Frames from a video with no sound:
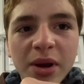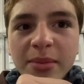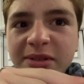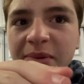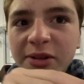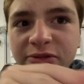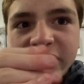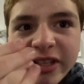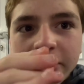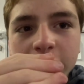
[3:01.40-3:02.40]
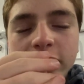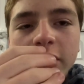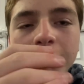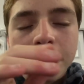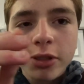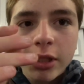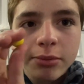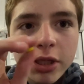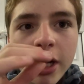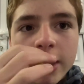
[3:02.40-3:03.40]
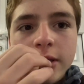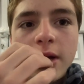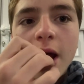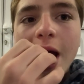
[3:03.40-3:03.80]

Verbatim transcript: demorar, mas para uns 30 minutos e depois chegamos em casa.